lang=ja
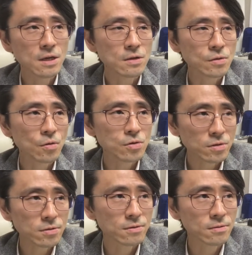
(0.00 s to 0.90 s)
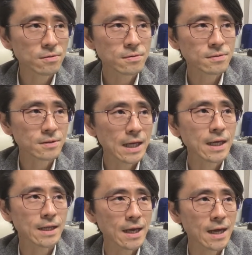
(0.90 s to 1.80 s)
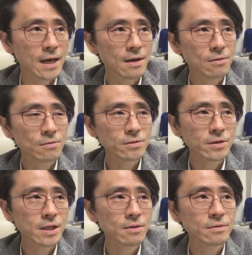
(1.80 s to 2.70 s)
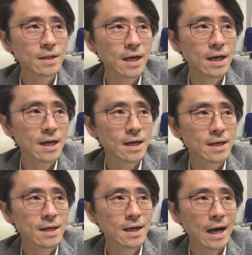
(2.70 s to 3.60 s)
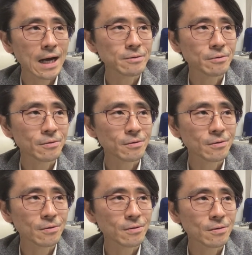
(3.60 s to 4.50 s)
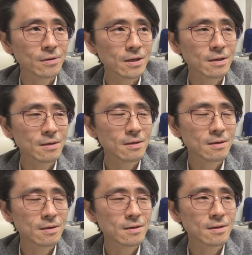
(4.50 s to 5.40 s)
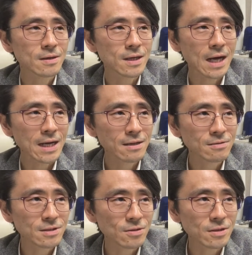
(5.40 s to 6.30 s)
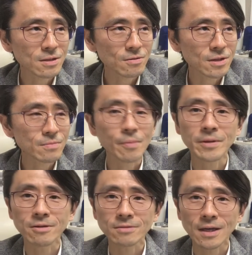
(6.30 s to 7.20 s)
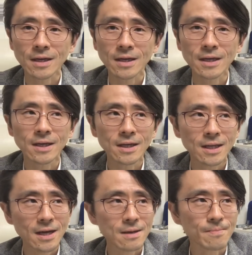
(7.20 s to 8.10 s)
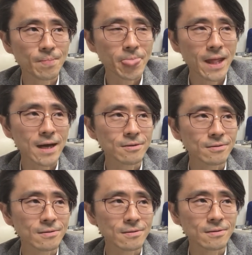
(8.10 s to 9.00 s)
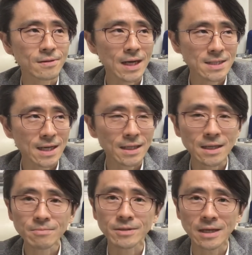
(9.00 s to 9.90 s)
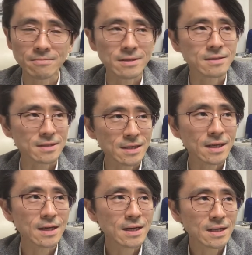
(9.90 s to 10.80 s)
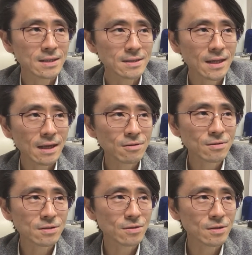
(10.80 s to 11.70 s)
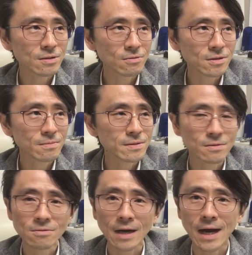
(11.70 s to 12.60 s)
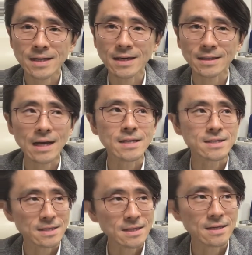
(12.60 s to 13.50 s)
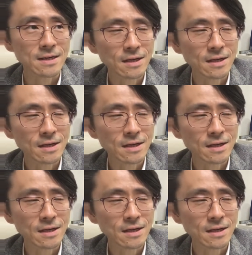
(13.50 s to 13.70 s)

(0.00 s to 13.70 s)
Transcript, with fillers: そこちょっと工夫するだけで本当にいろんなあの借れる人にとっても魅力的なあの貸し方にもなりますし出てくる人にとってもすごくありがたいし